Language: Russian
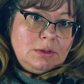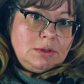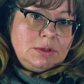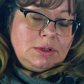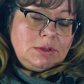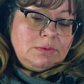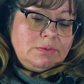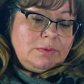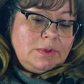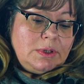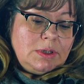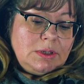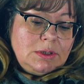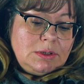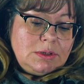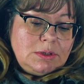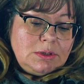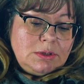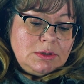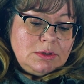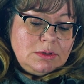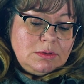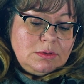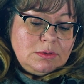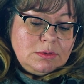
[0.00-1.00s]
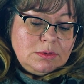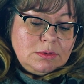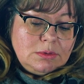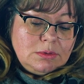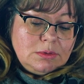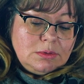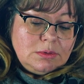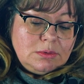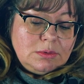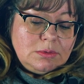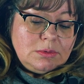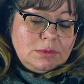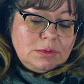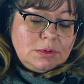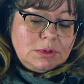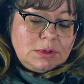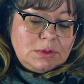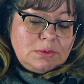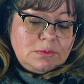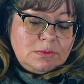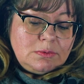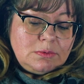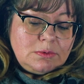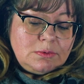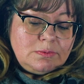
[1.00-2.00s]
называете э,
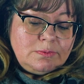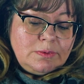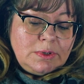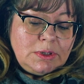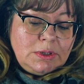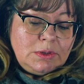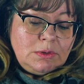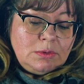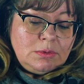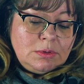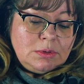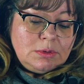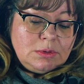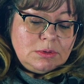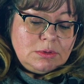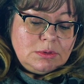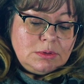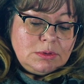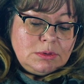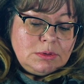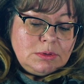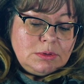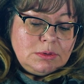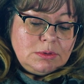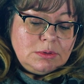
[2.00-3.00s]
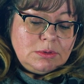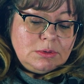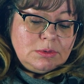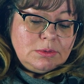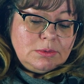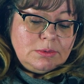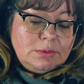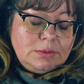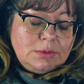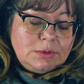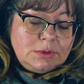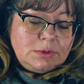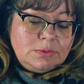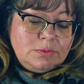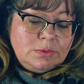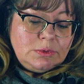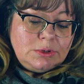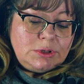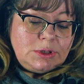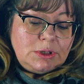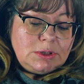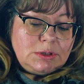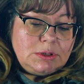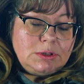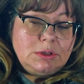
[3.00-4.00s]
свое, э, свой
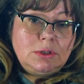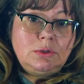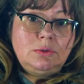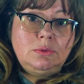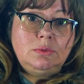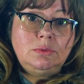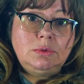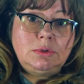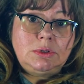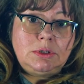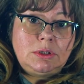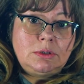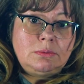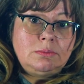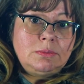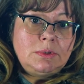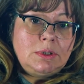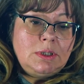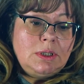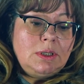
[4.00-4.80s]
участок хутором,